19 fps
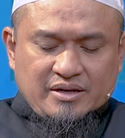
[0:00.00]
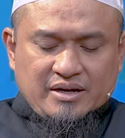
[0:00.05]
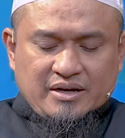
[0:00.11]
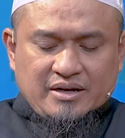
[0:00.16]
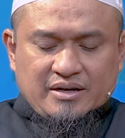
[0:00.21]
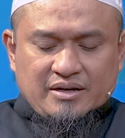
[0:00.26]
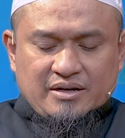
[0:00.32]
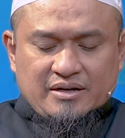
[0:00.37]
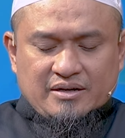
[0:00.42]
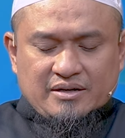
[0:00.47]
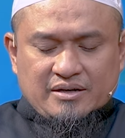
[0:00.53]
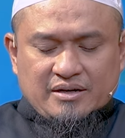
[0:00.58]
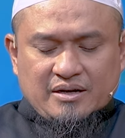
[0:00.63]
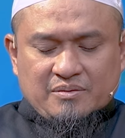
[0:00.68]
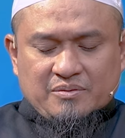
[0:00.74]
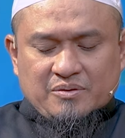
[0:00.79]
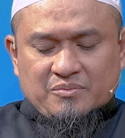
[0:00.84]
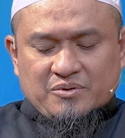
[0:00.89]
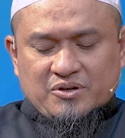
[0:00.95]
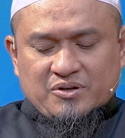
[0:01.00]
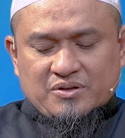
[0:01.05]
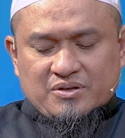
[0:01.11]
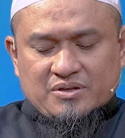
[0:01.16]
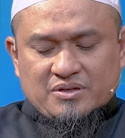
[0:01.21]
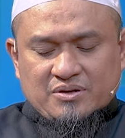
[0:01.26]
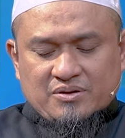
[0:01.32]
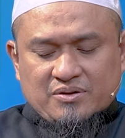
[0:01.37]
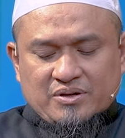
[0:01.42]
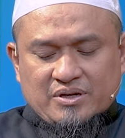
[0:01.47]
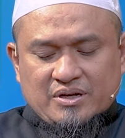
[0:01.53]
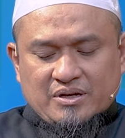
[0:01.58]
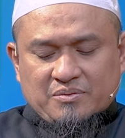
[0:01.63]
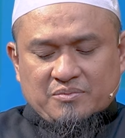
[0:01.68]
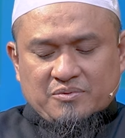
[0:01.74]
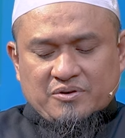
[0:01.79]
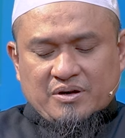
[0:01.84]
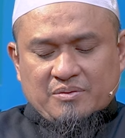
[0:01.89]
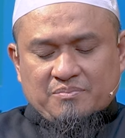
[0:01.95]
Tidaklah kami mengutus engkau
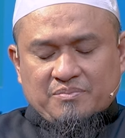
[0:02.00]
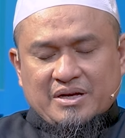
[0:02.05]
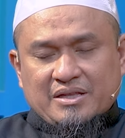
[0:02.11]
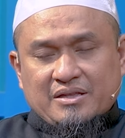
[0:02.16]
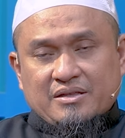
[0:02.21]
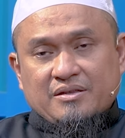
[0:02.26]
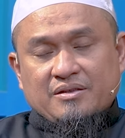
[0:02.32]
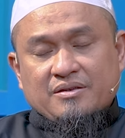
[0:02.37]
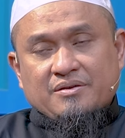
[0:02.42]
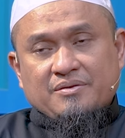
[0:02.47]
Nabi Muhammad